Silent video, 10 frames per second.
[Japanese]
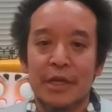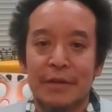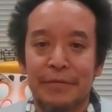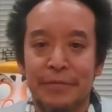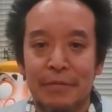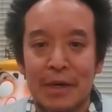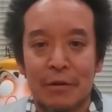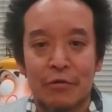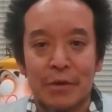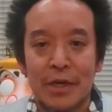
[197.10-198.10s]
ま
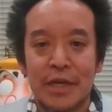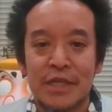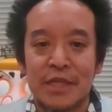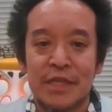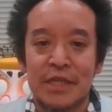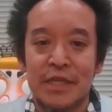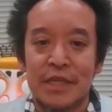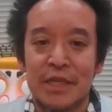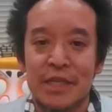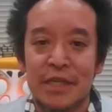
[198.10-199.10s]
あ、熊谷知
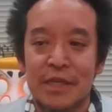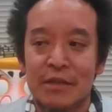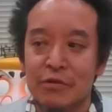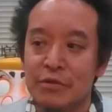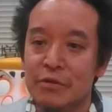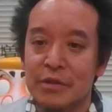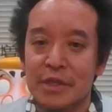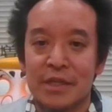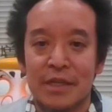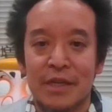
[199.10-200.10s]
事の
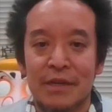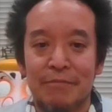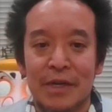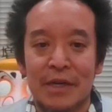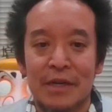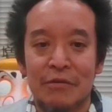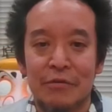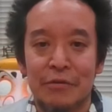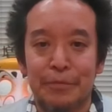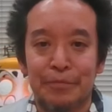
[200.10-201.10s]
ですね、まあ、あ
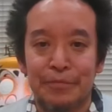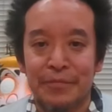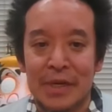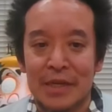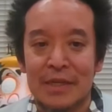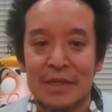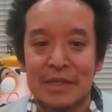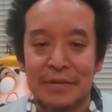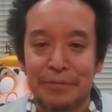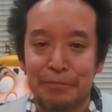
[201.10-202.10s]
の、まあ、
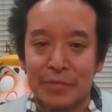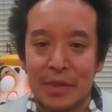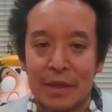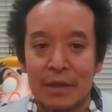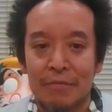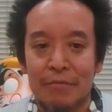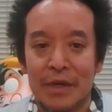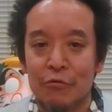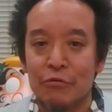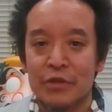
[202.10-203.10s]

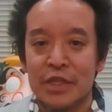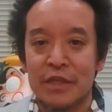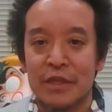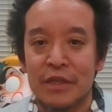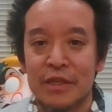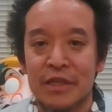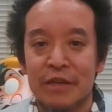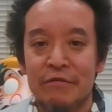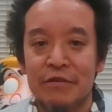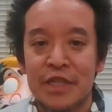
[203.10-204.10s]
まあ、方針でです
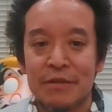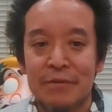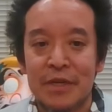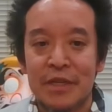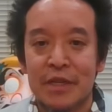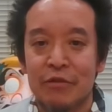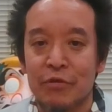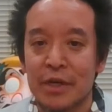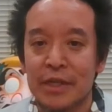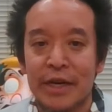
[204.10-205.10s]
ね、LGBT
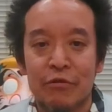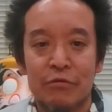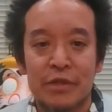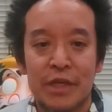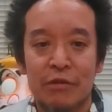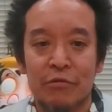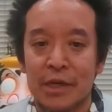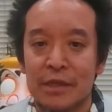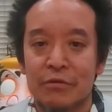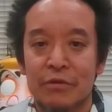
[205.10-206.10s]
とか多様性と
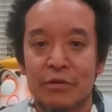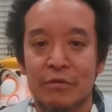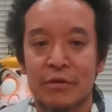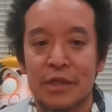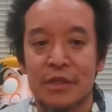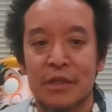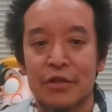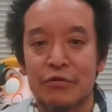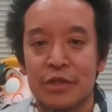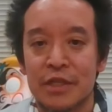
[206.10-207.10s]
かそういうのをです
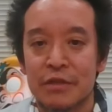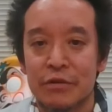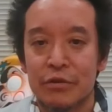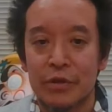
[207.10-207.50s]
ね、重視するよう